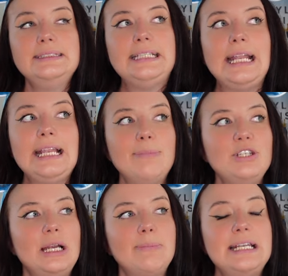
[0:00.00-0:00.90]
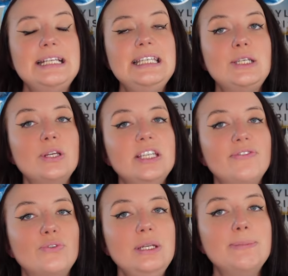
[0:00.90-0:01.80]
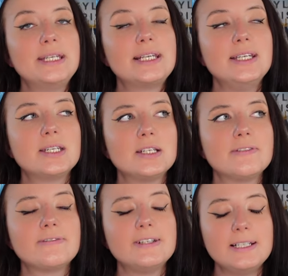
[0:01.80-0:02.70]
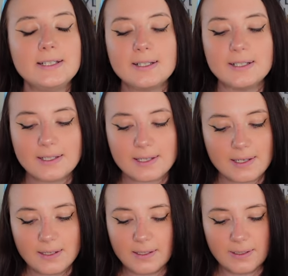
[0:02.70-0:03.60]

Dann habe ich ja meine D23-Mitgliedschaft verlängert.